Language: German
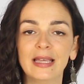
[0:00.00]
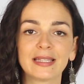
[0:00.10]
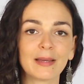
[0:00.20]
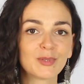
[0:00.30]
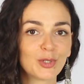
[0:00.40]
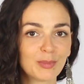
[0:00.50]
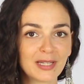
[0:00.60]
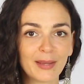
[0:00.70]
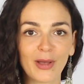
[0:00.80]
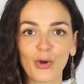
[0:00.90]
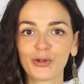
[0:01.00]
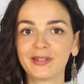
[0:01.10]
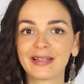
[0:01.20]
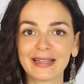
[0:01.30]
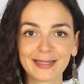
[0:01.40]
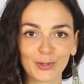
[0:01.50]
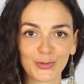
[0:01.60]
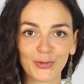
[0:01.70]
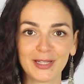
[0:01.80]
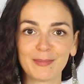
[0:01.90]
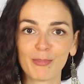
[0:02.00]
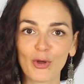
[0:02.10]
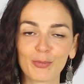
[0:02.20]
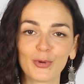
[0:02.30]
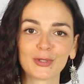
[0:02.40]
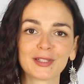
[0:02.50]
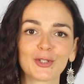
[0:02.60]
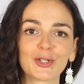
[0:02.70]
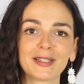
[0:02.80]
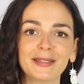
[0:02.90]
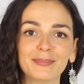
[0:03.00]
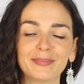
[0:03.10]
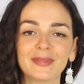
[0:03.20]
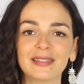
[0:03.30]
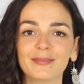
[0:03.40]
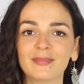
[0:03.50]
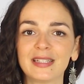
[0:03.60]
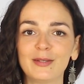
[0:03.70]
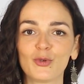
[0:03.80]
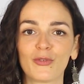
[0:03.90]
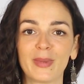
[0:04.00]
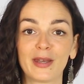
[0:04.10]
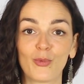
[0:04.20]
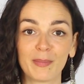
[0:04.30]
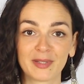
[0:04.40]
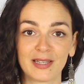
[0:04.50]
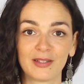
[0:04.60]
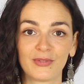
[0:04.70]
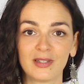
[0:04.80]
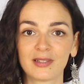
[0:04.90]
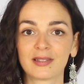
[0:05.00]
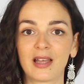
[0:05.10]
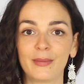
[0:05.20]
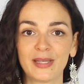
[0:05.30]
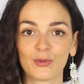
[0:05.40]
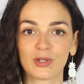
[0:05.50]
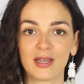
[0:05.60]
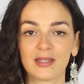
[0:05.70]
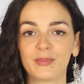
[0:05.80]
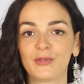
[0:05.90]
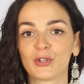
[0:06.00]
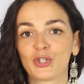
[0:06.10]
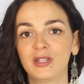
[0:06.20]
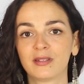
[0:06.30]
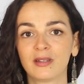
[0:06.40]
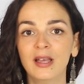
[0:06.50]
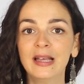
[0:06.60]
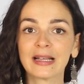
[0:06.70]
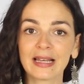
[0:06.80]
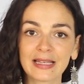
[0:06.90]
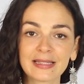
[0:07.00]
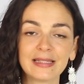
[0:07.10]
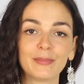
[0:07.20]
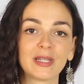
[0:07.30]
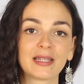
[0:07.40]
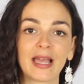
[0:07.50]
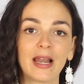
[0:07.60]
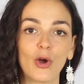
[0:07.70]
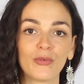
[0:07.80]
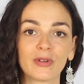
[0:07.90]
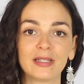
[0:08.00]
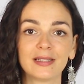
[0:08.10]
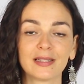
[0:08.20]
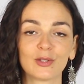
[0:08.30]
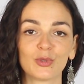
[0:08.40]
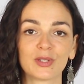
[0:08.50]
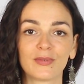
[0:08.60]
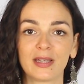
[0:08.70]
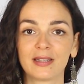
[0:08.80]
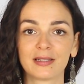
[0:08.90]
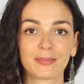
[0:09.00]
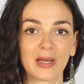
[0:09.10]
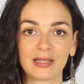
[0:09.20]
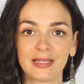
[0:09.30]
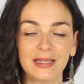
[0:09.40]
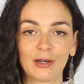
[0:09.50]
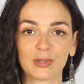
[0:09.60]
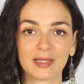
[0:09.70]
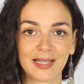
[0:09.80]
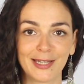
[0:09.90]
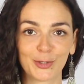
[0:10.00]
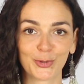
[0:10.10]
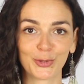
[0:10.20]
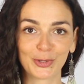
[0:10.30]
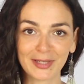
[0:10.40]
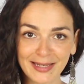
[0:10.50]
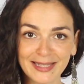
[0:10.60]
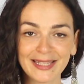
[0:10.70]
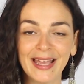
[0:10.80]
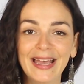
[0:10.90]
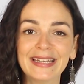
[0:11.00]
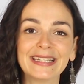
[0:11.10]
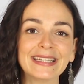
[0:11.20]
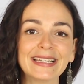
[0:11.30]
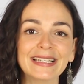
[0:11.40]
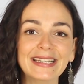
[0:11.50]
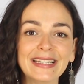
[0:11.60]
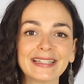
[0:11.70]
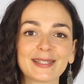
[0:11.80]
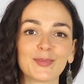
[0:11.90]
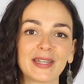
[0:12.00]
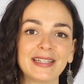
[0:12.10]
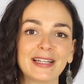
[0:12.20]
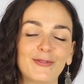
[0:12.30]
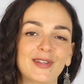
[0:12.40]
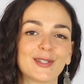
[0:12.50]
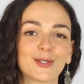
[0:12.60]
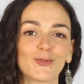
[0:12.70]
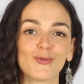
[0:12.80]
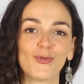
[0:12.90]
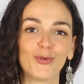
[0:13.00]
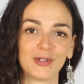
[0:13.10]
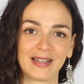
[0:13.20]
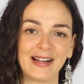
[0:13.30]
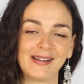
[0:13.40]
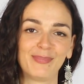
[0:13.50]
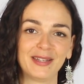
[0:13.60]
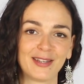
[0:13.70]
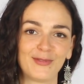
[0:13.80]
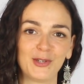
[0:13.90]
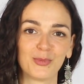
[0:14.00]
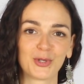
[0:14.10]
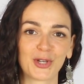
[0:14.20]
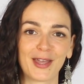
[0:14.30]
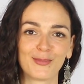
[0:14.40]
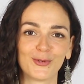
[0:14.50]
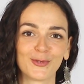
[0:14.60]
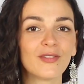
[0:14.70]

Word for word: Ich habe zu dem Thema auch einen ganz ausführlichen Blogpost geschrieben, ähm, den du auf meiner Webseite findest. Da habe ich unter anderem die verschiedenen Klassen im Detail aufgelistet und so weiter. Das mache ich hier aus Zeitgründen nicht. Den Link zum Artikel findest du unterhalb in der Videobeschreibung.